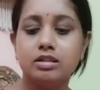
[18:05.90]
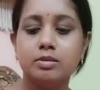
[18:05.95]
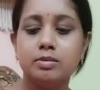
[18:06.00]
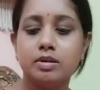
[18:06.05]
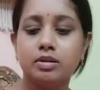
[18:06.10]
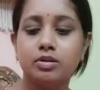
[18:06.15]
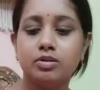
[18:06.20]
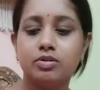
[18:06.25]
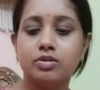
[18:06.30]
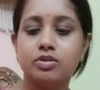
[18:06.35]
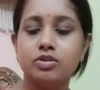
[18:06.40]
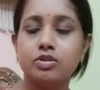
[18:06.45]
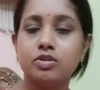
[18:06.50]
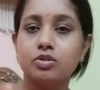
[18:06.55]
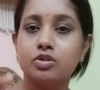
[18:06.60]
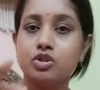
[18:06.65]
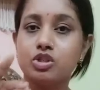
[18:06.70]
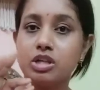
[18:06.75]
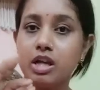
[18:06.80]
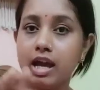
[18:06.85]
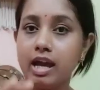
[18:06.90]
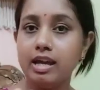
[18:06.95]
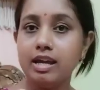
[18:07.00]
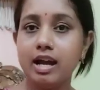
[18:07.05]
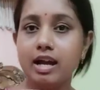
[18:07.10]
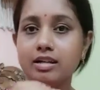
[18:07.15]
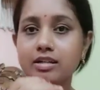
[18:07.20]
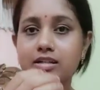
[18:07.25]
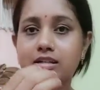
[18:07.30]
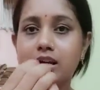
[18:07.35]
আংটি বানানো হয়েছিল তো সেই
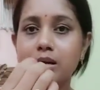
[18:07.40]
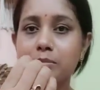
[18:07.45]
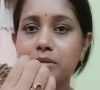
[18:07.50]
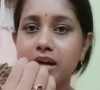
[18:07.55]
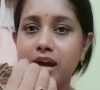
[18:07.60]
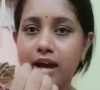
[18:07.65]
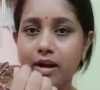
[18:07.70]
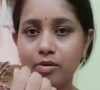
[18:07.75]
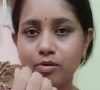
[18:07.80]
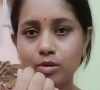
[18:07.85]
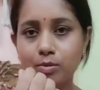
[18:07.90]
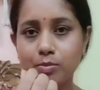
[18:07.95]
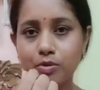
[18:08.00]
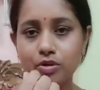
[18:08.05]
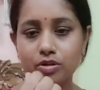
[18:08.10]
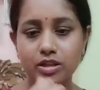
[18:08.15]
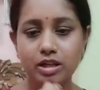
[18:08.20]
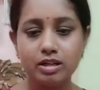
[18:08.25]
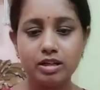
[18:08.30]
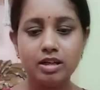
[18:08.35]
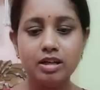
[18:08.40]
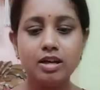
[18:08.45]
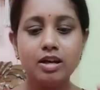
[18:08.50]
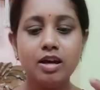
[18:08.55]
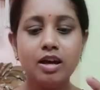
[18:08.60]
আংটিটা আমি এখনও পরে থাকি